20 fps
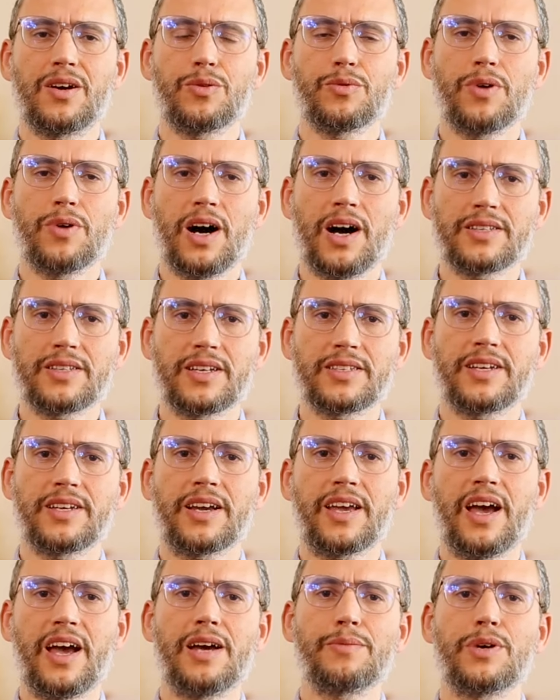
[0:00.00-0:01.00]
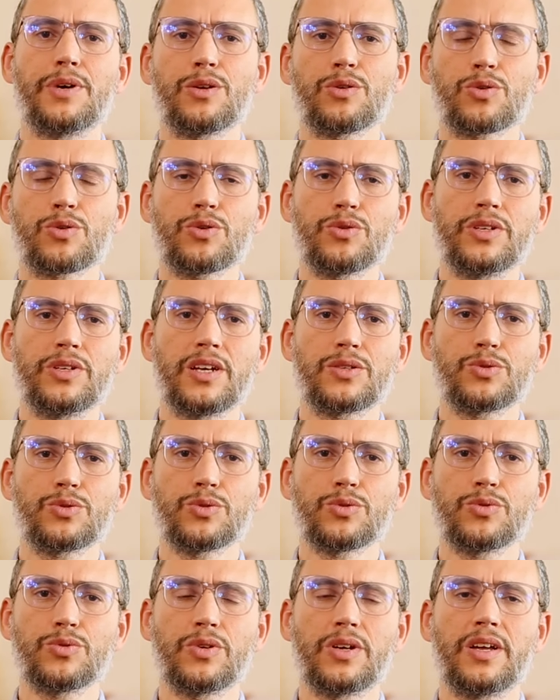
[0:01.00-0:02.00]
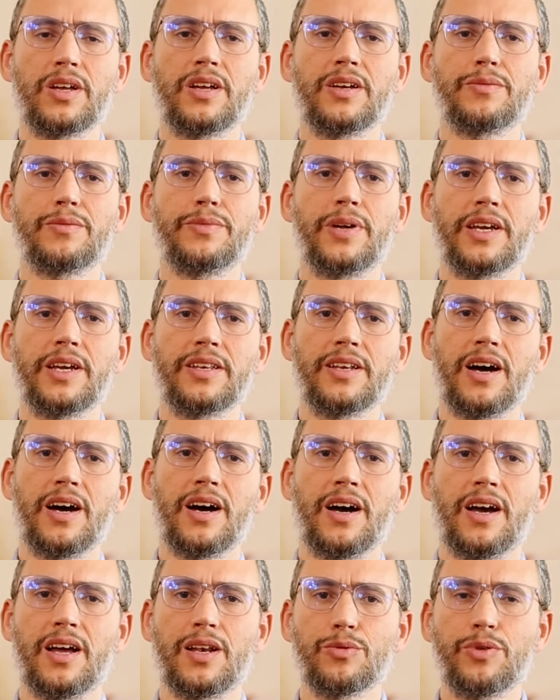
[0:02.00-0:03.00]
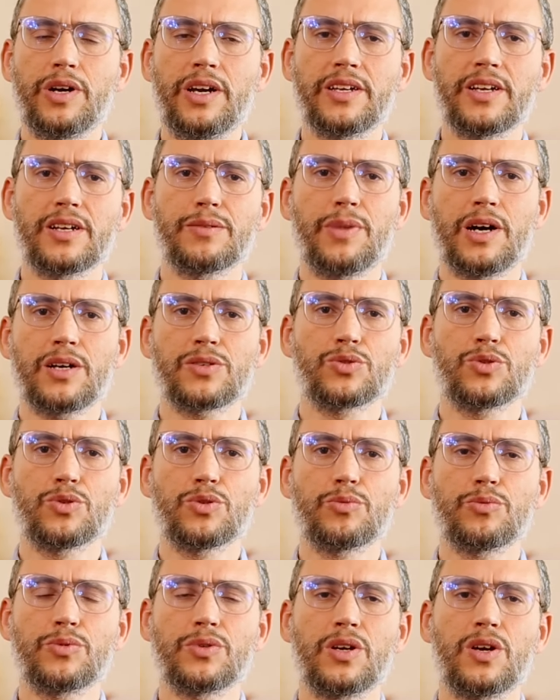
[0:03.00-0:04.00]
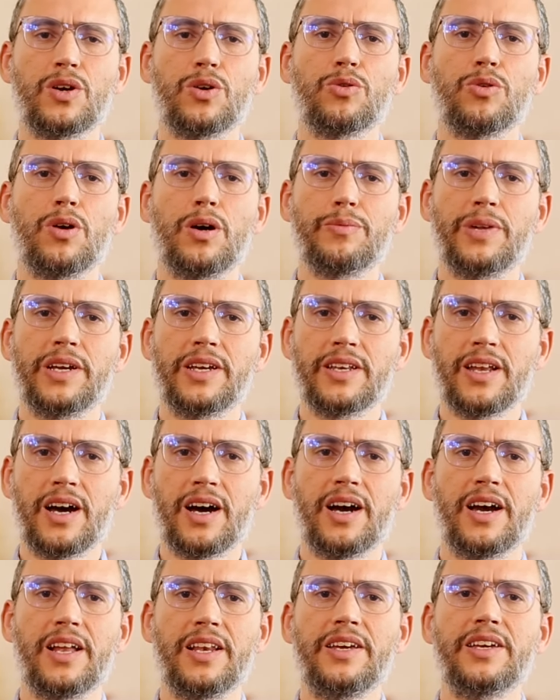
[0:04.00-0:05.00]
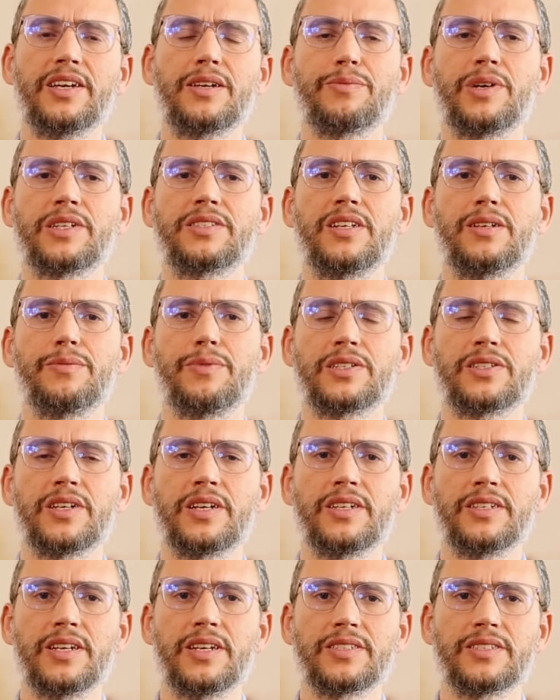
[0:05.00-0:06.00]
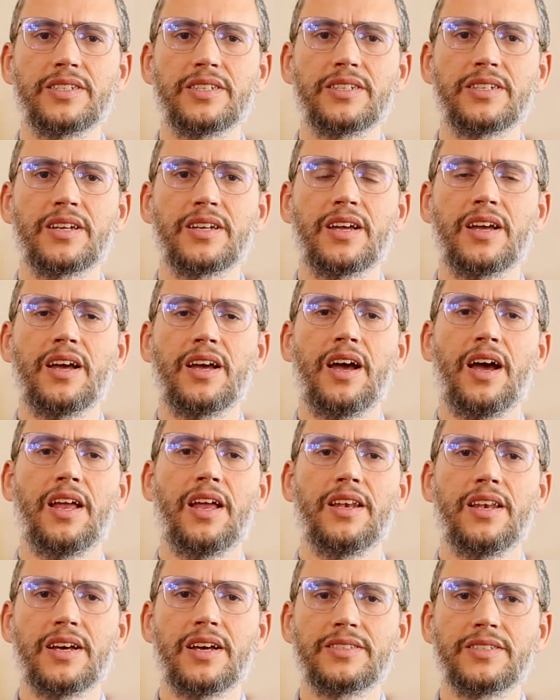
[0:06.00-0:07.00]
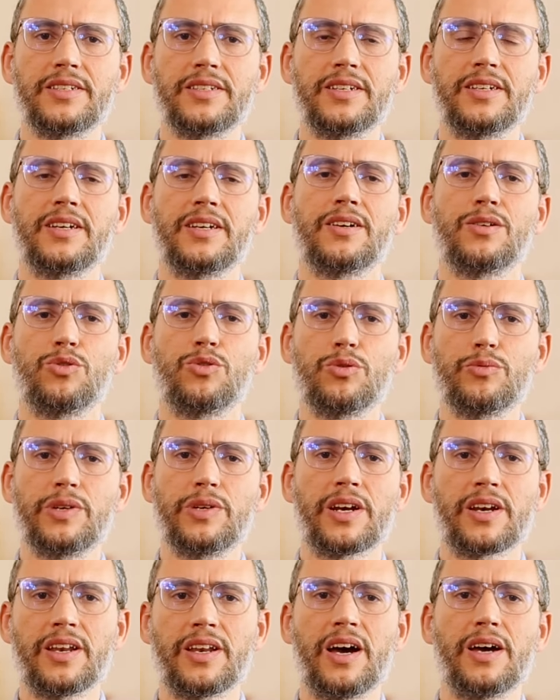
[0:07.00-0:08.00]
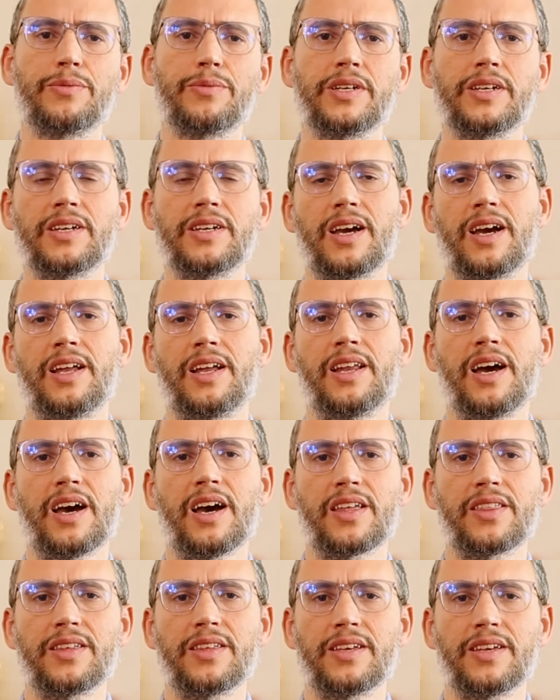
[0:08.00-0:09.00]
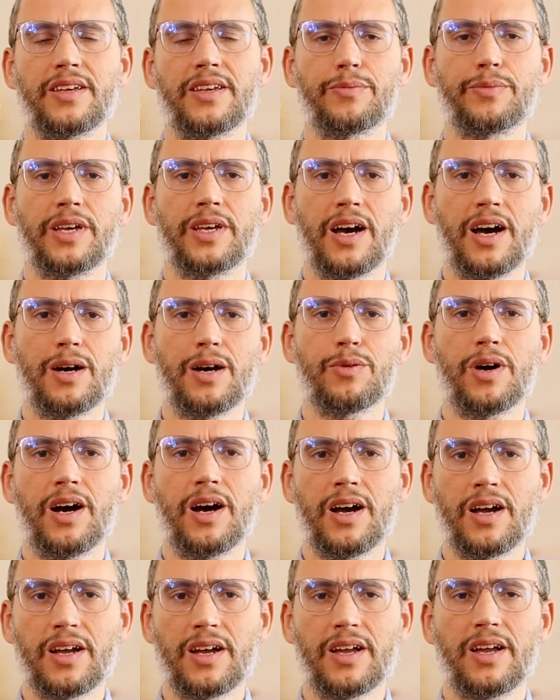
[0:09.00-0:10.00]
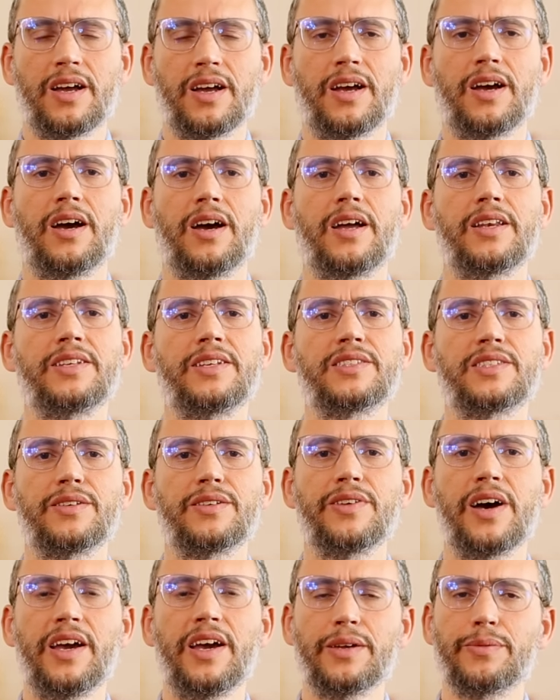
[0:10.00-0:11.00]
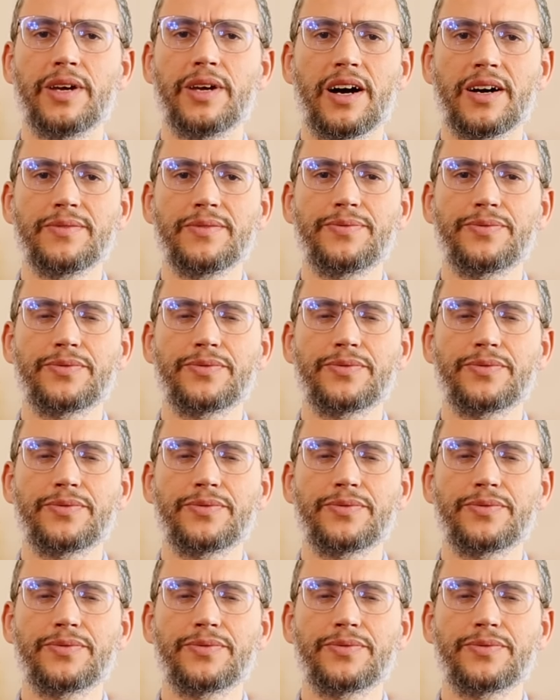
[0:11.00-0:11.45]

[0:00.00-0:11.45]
وتتكامل الرؤية بين الوحي المعصوم وبين الحكمة البشرية التي أمرنا بالأخذ بها والانتفاع بها